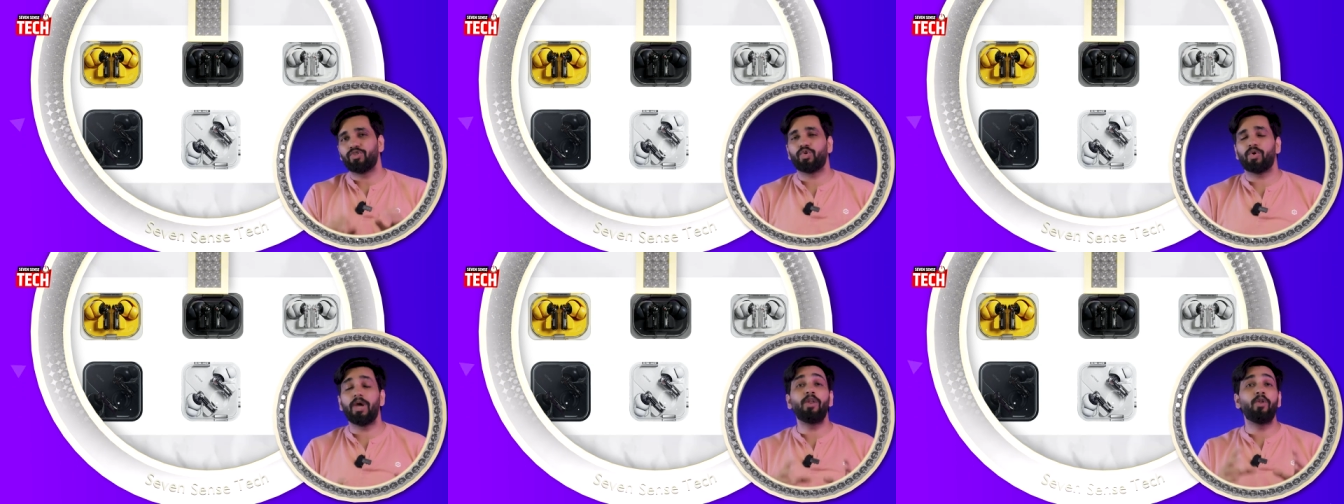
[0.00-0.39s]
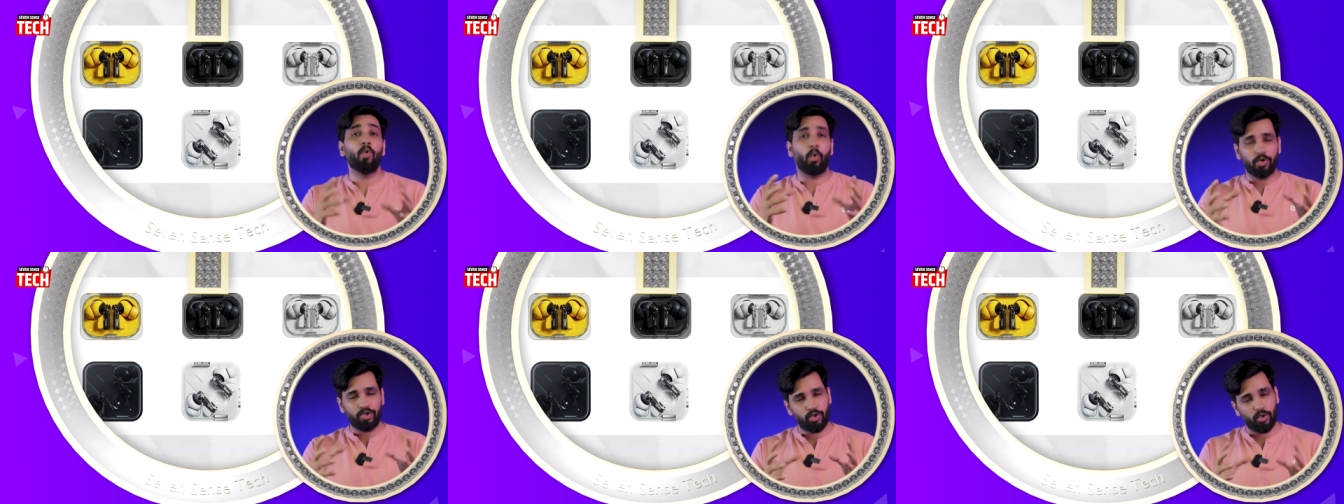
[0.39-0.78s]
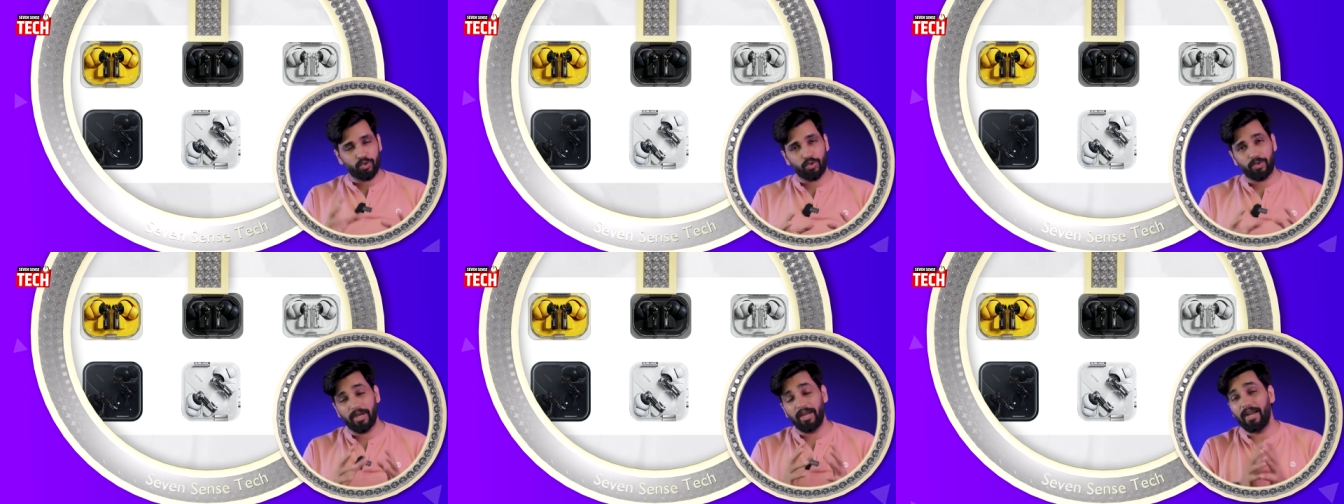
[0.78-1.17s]
जो है लॉन्च हो
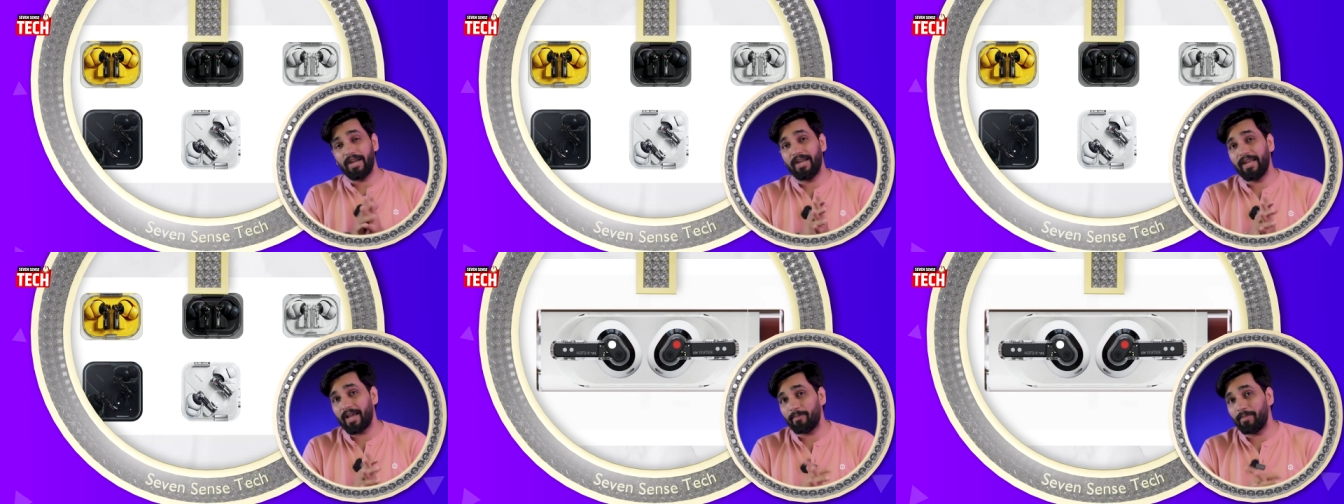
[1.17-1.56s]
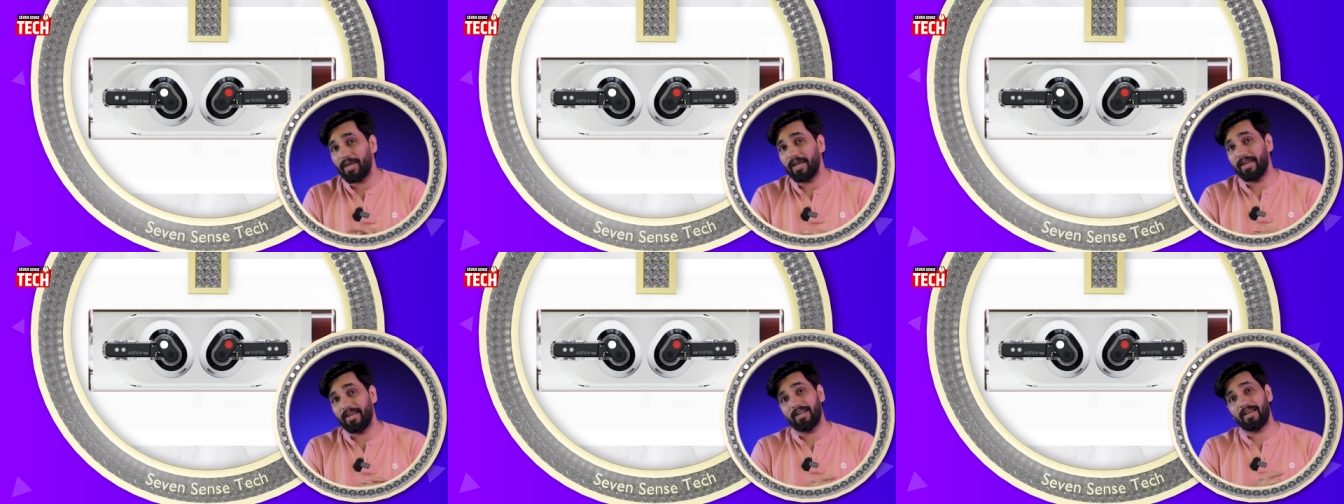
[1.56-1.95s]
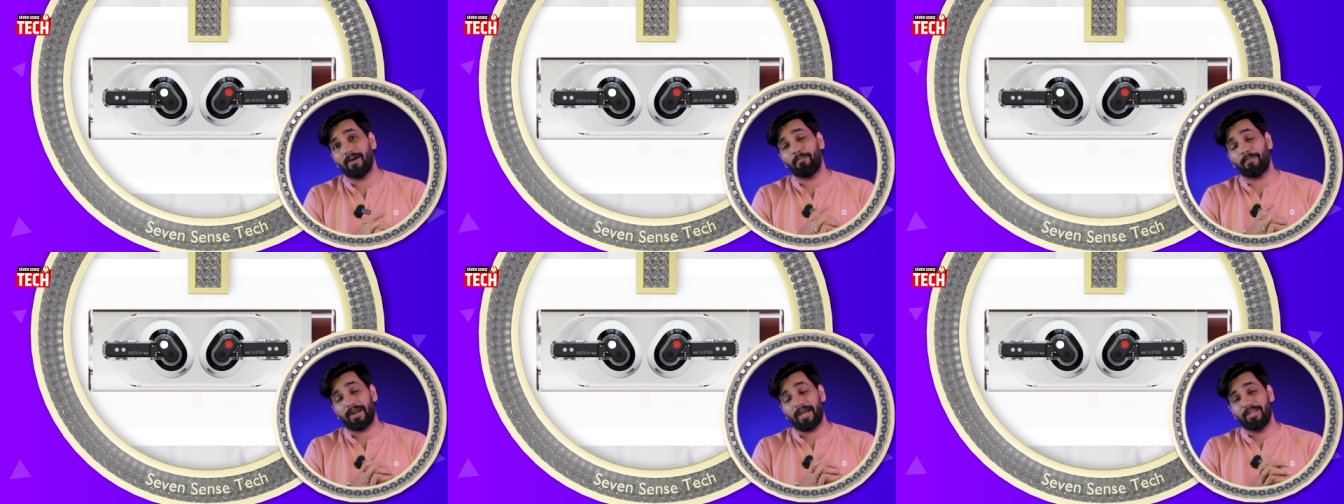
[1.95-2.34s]
चुके हैं इंडिया में इनका
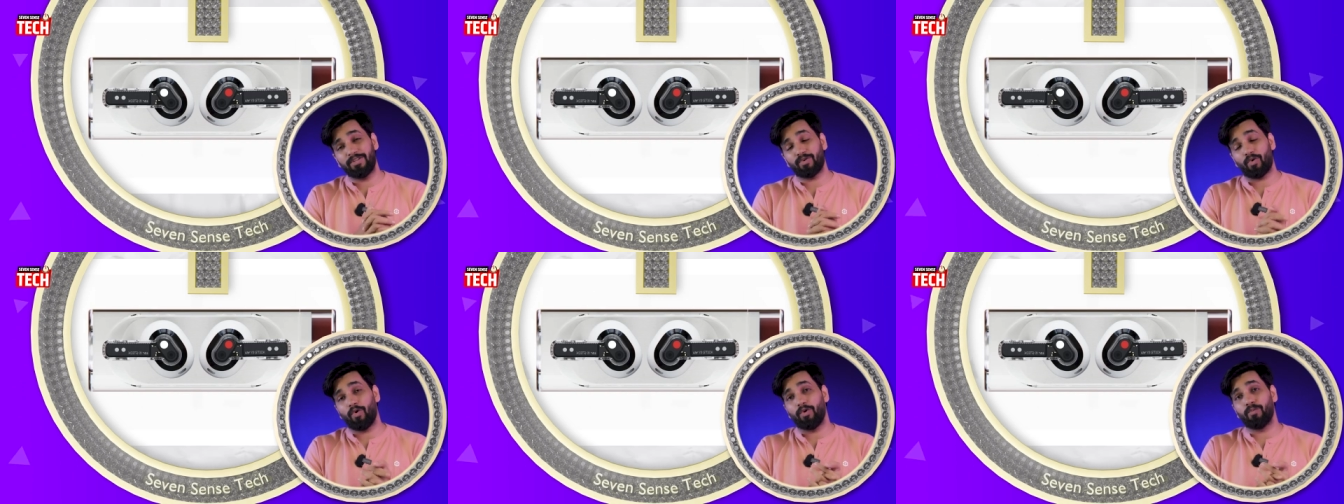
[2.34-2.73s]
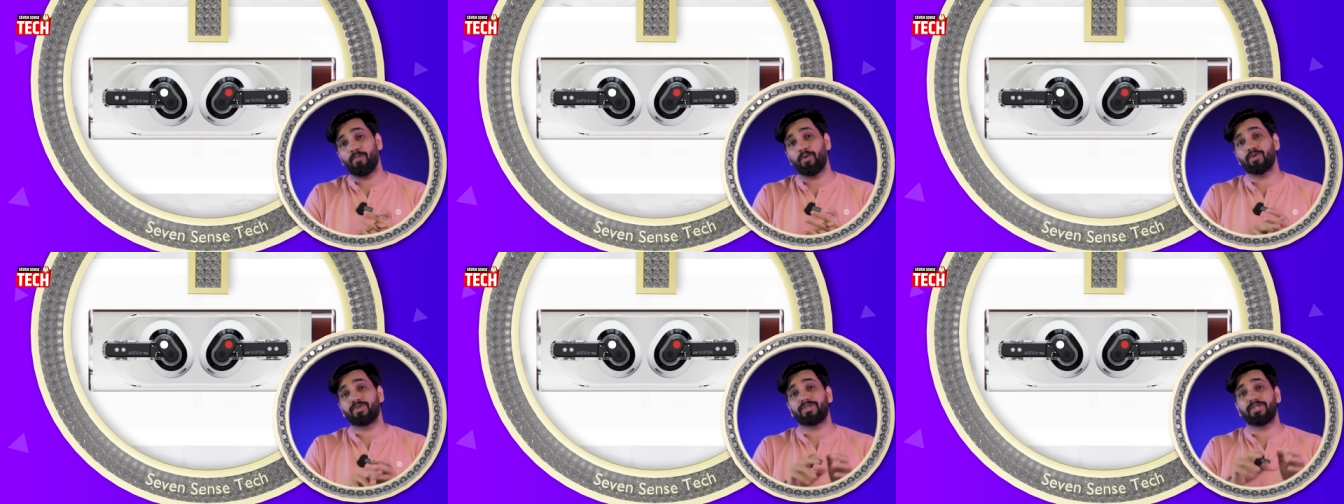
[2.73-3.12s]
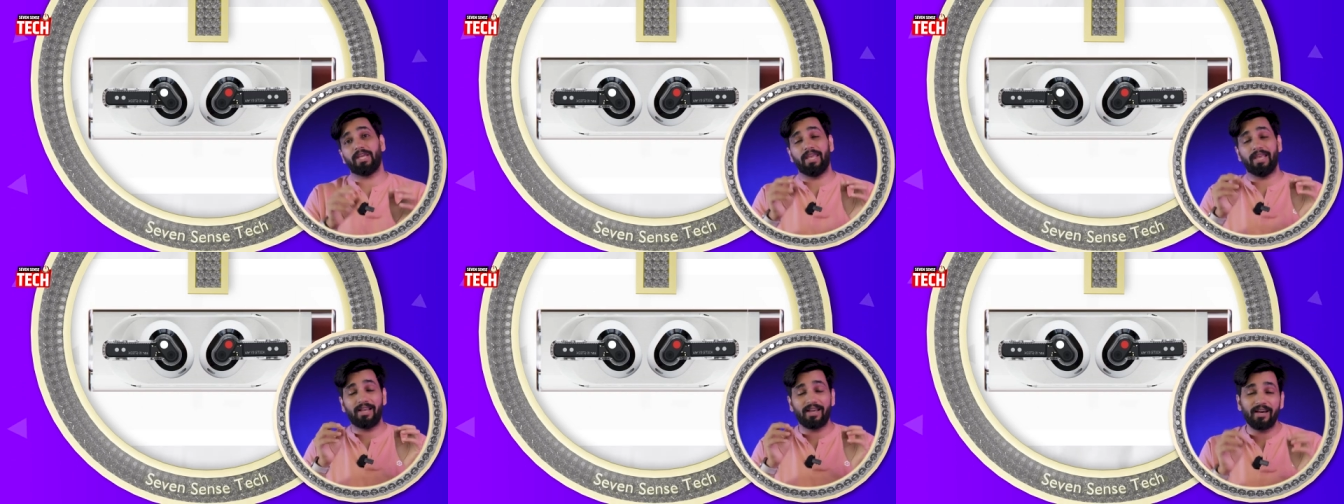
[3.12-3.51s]
प्राइस ऑलमोस्ट
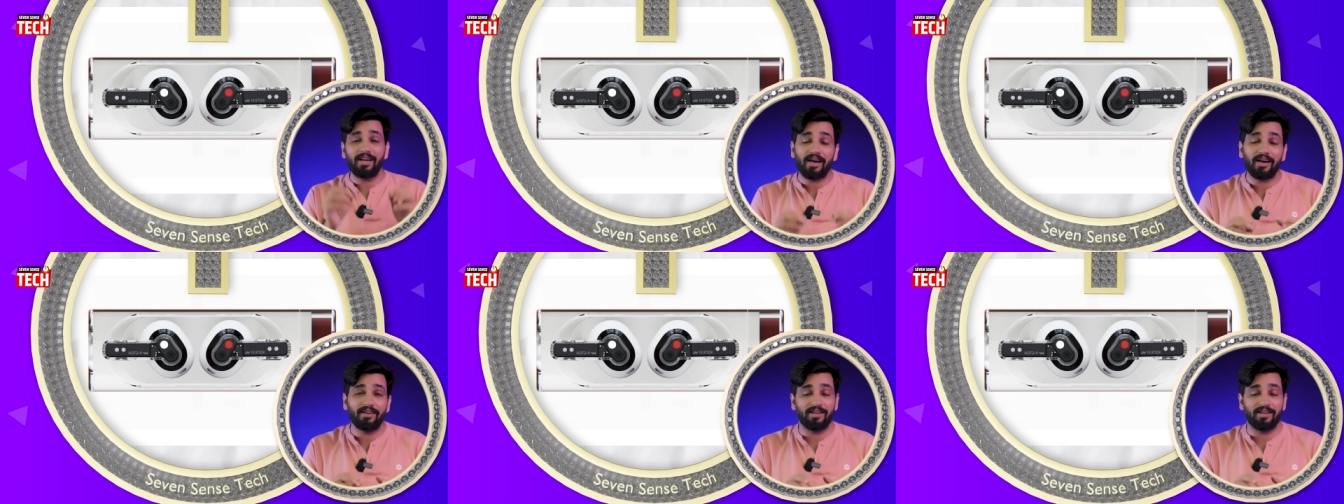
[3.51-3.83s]
एक का